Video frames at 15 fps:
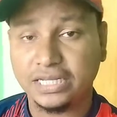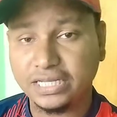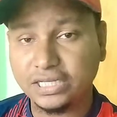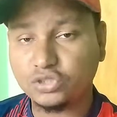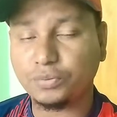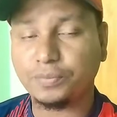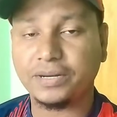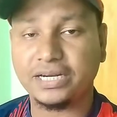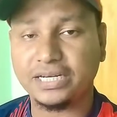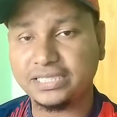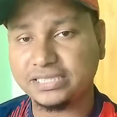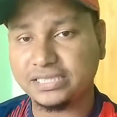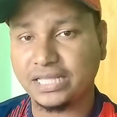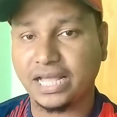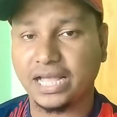কিছু প্লে
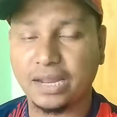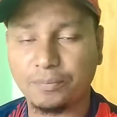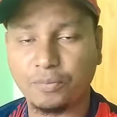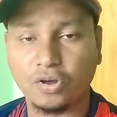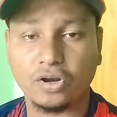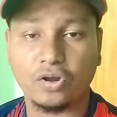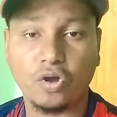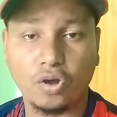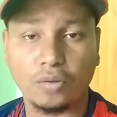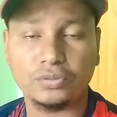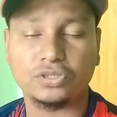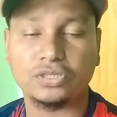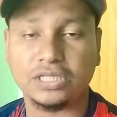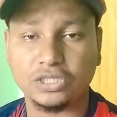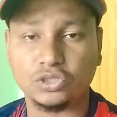লিস্ট দেখার পর
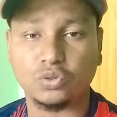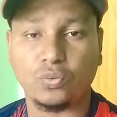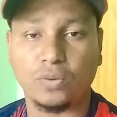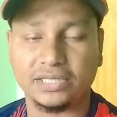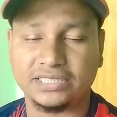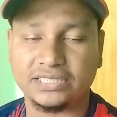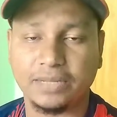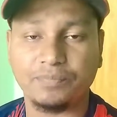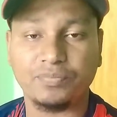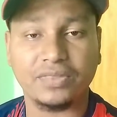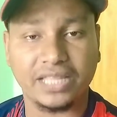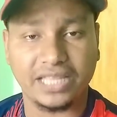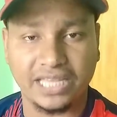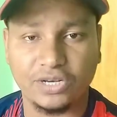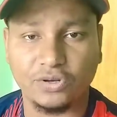অবশ্যই কিছু ওয়াচ টাইম
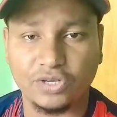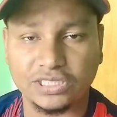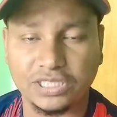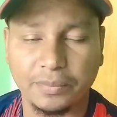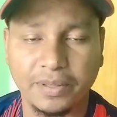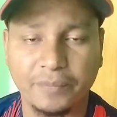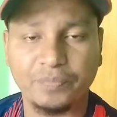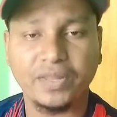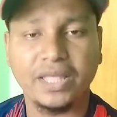গেইন হয়ে যাবে